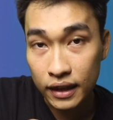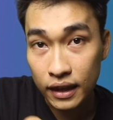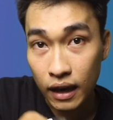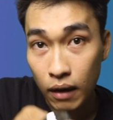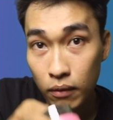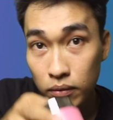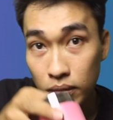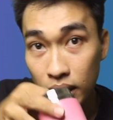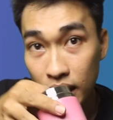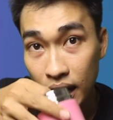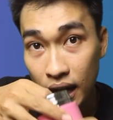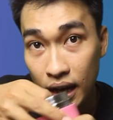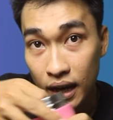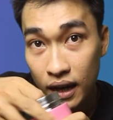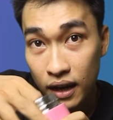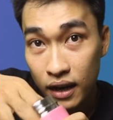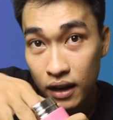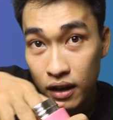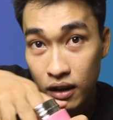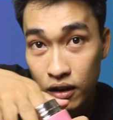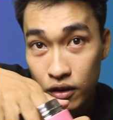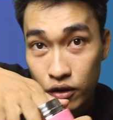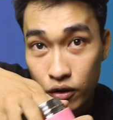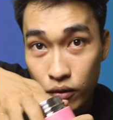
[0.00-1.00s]
trong này nè,
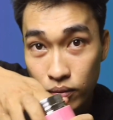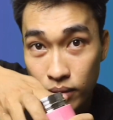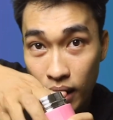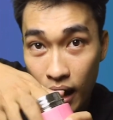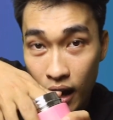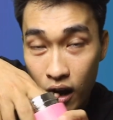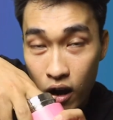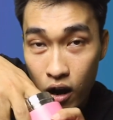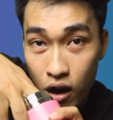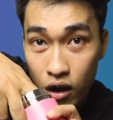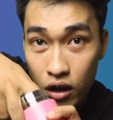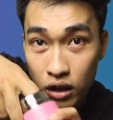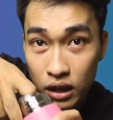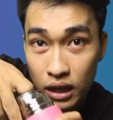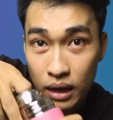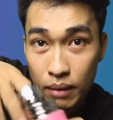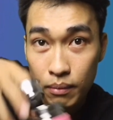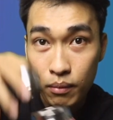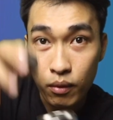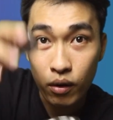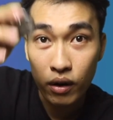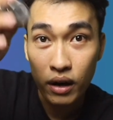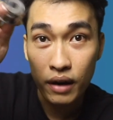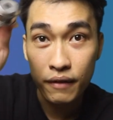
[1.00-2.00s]
chúng ta còn có
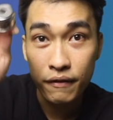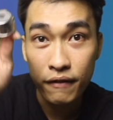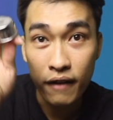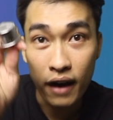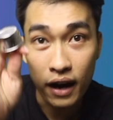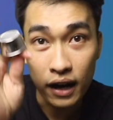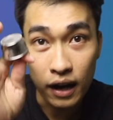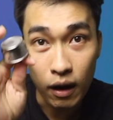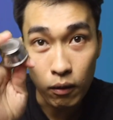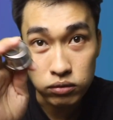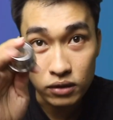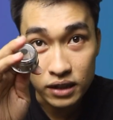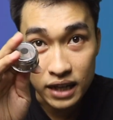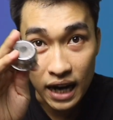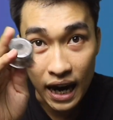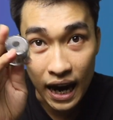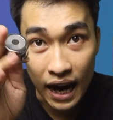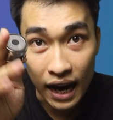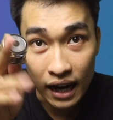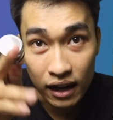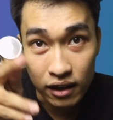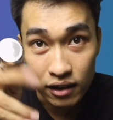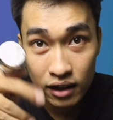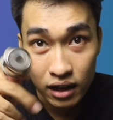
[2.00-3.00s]
thêm một cái phần lọc
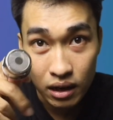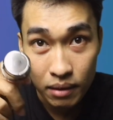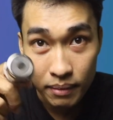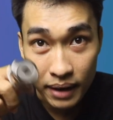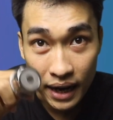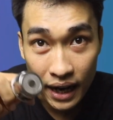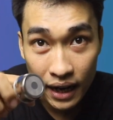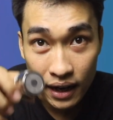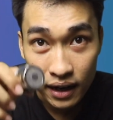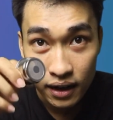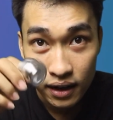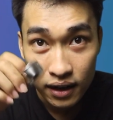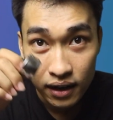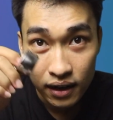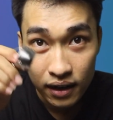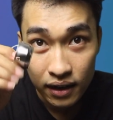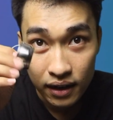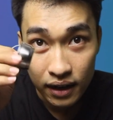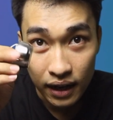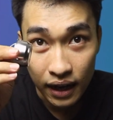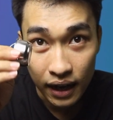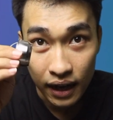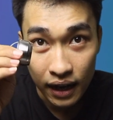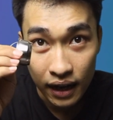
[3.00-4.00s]
trà nữa các bạn
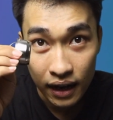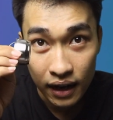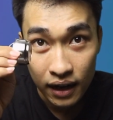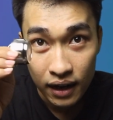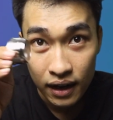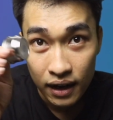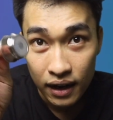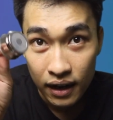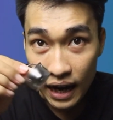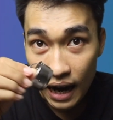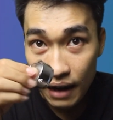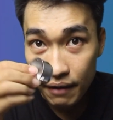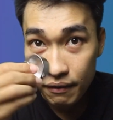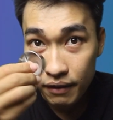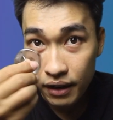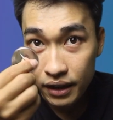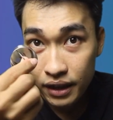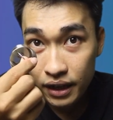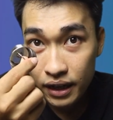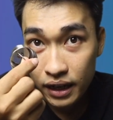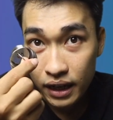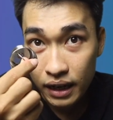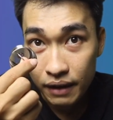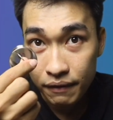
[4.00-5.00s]
này ha. Khác với
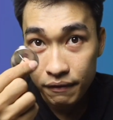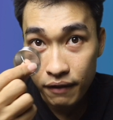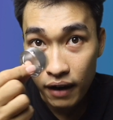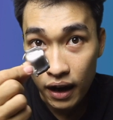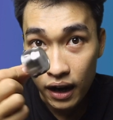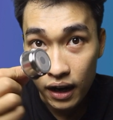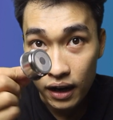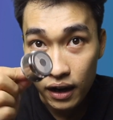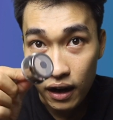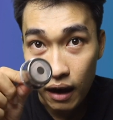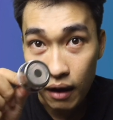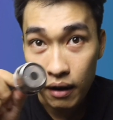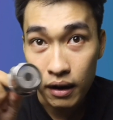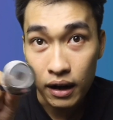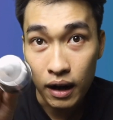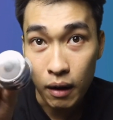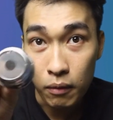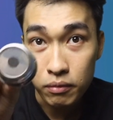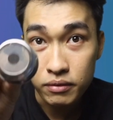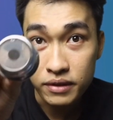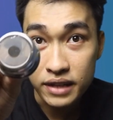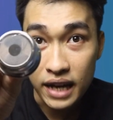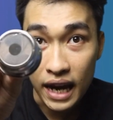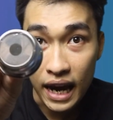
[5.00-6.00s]
những cái phần lọ
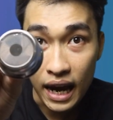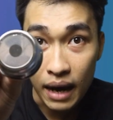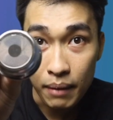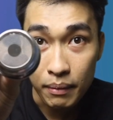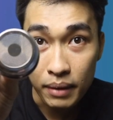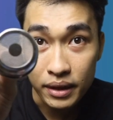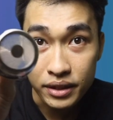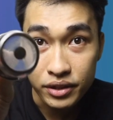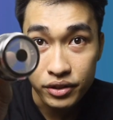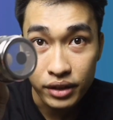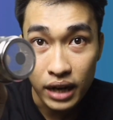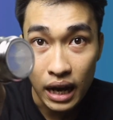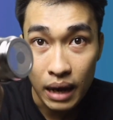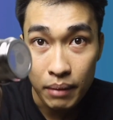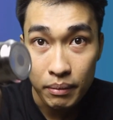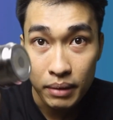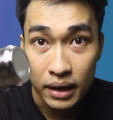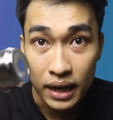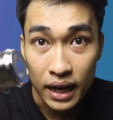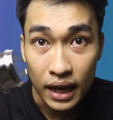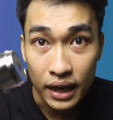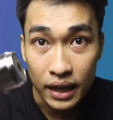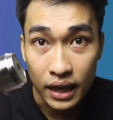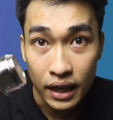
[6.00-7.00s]
lọc trà mà trước đây
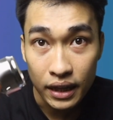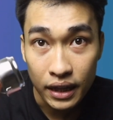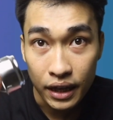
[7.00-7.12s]
mình đã giới